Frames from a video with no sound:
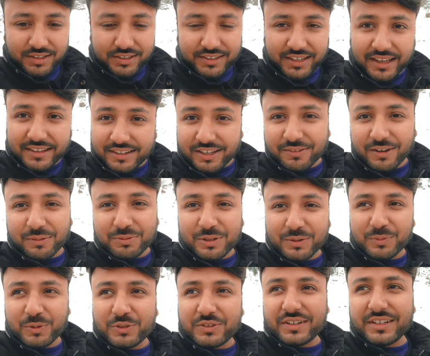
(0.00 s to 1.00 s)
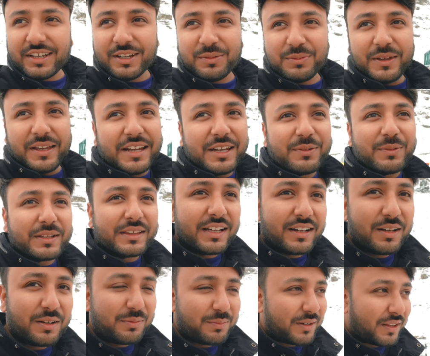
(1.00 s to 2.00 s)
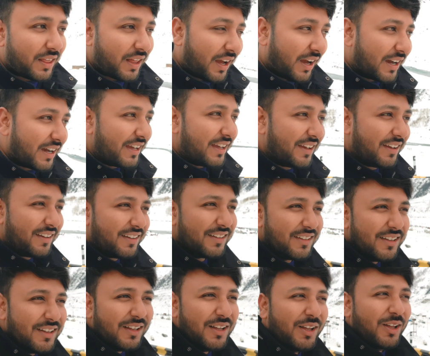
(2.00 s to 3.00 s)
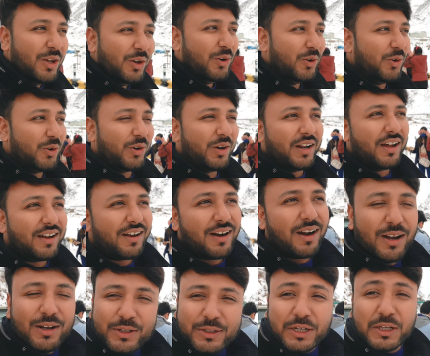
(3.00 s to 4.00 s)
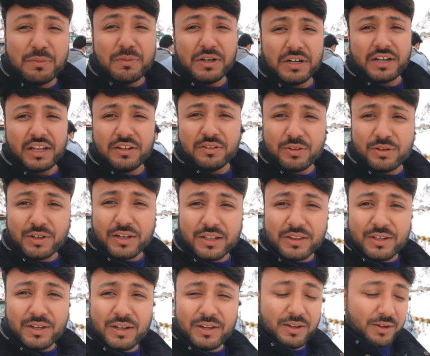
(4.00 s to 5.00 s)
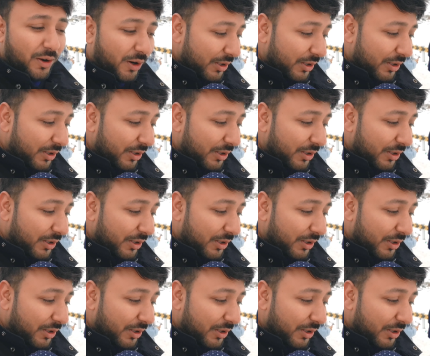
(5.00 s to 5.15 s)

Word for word: कैसे वापसी पहुँचेंगे अब ये नहीं पता बस आ गए हैं और ना अल्टीमेट है जिसे कहते हैं